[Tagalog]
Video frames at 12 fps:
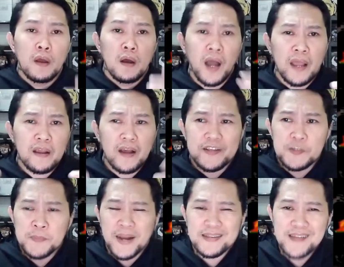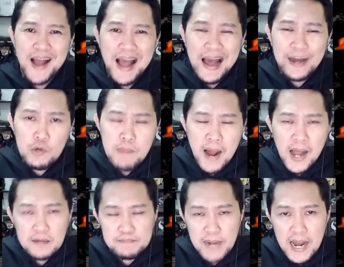Hi guys! Magandang araw mga
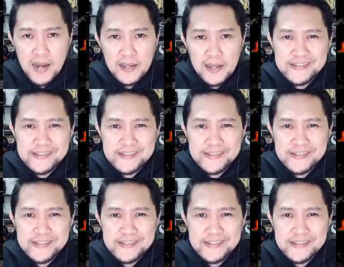kabakal!